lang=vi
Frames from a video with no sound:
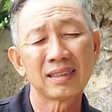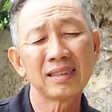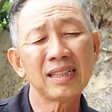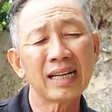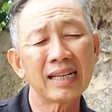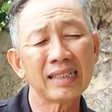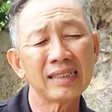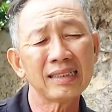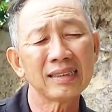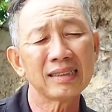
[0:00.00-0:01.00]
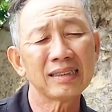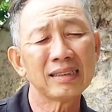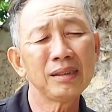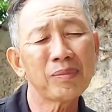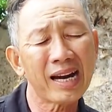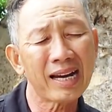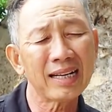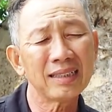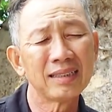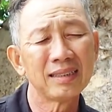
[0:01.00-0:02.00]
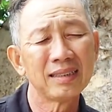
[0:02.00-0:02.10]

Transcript: là thứ hai á thứ ba á,